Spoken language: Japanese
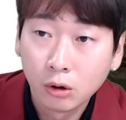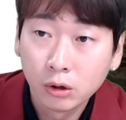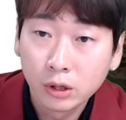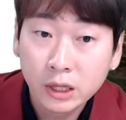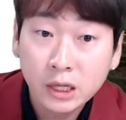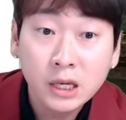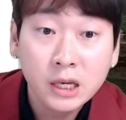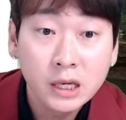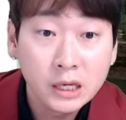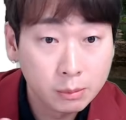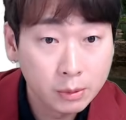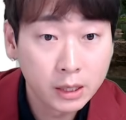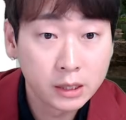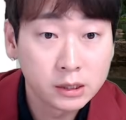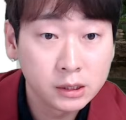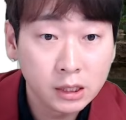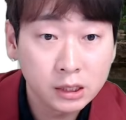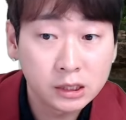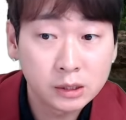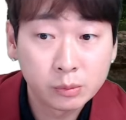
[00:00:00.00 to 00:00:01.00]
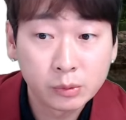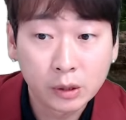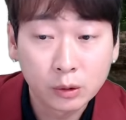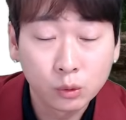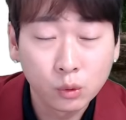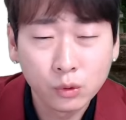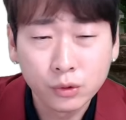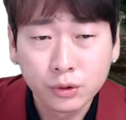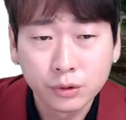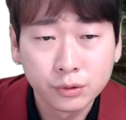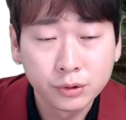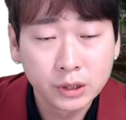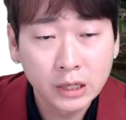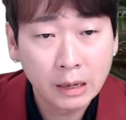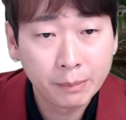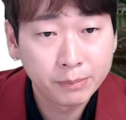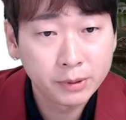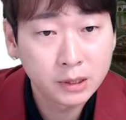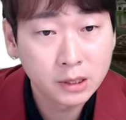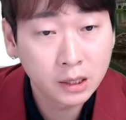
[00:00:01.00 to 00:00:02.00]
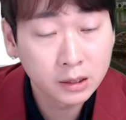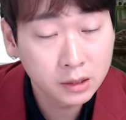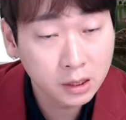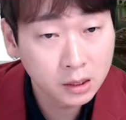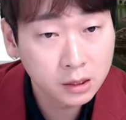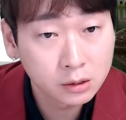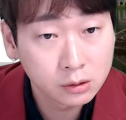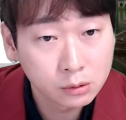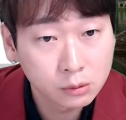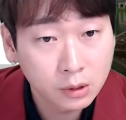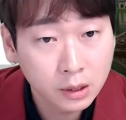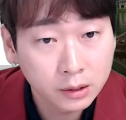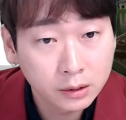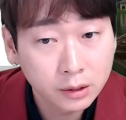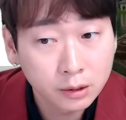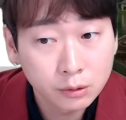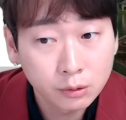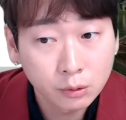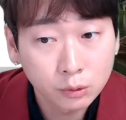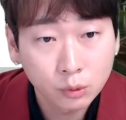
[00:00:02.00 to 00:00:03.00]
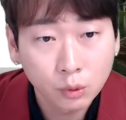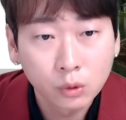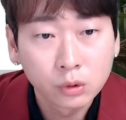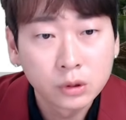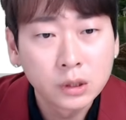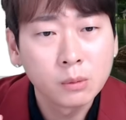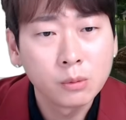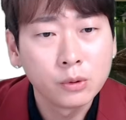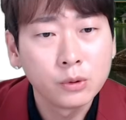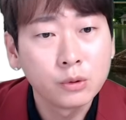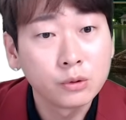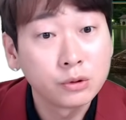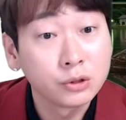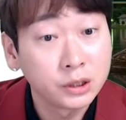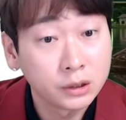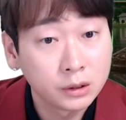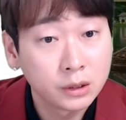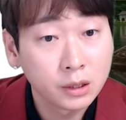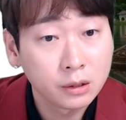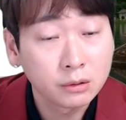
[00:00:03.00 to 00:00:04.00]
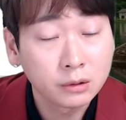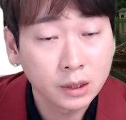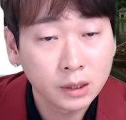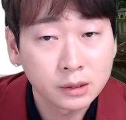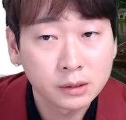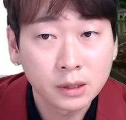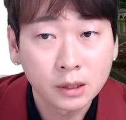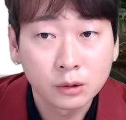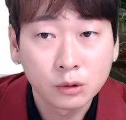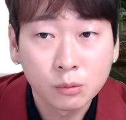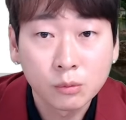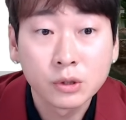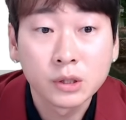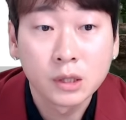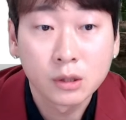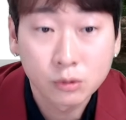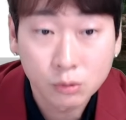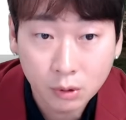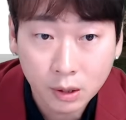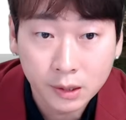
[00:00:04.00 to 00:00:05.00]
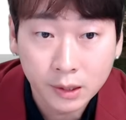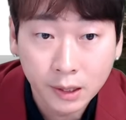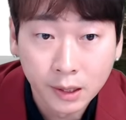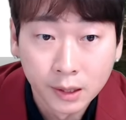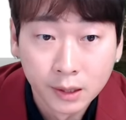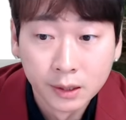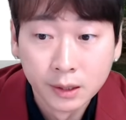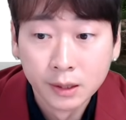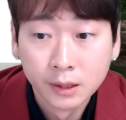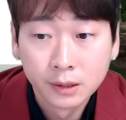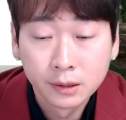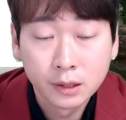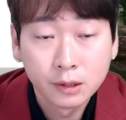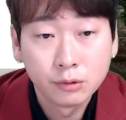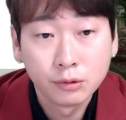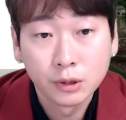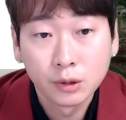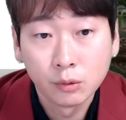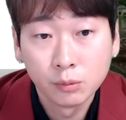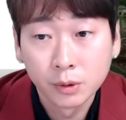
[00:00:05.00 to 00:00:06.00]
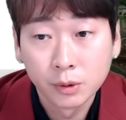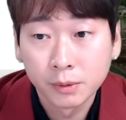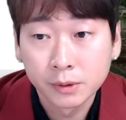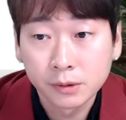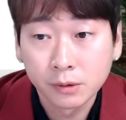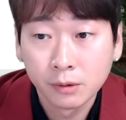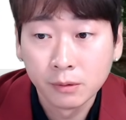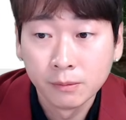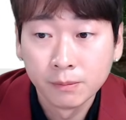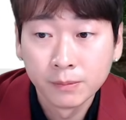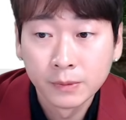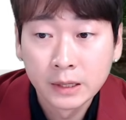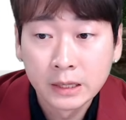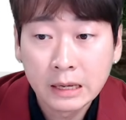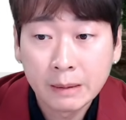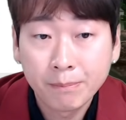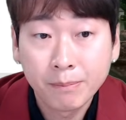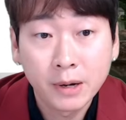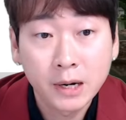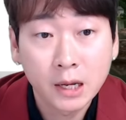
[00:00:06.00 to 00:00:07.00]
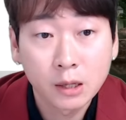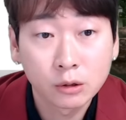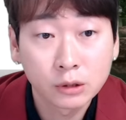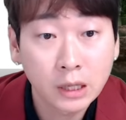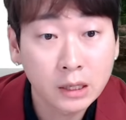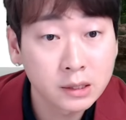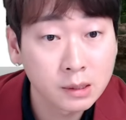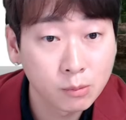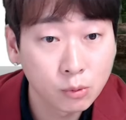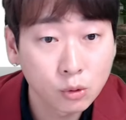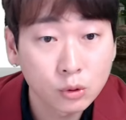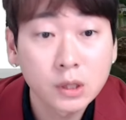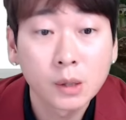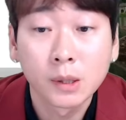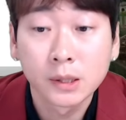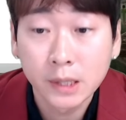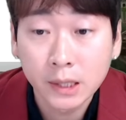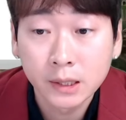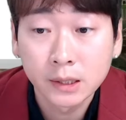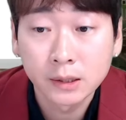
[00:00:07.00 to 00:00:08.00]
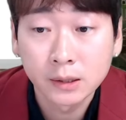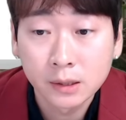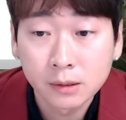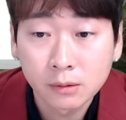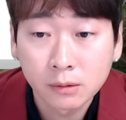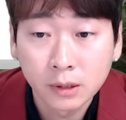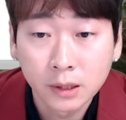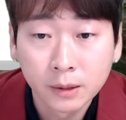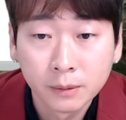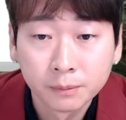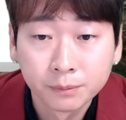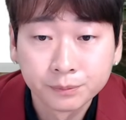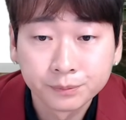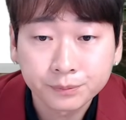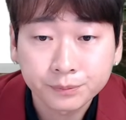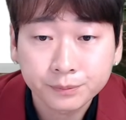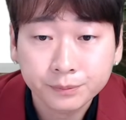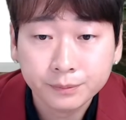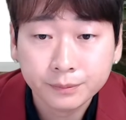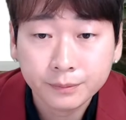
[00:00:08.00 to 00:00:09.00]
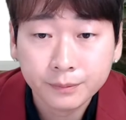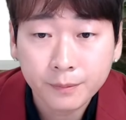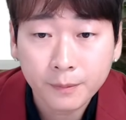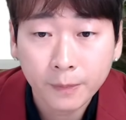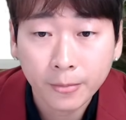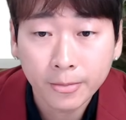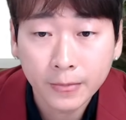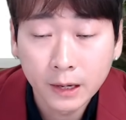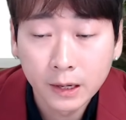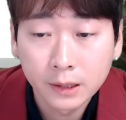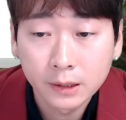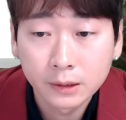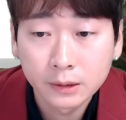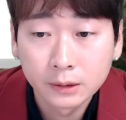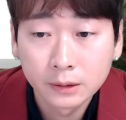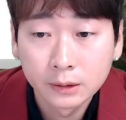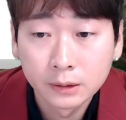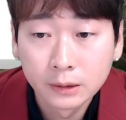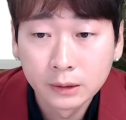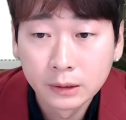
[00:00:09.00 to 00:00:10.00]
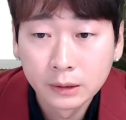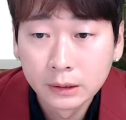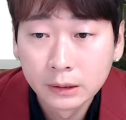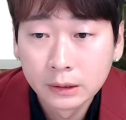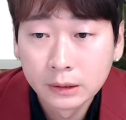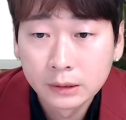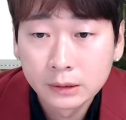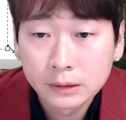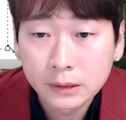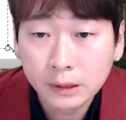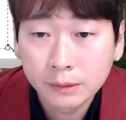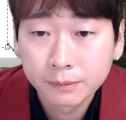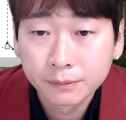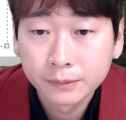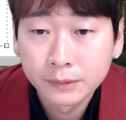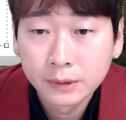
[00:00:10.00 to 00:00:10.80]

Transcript: いいイメージで自分がどういうふうにアピールができるのかっていうのをとてもよく知っている天才とも言えるのかなっていうふうに思いますよ。やっぱりただものではないんですよね。はい。じゃあ。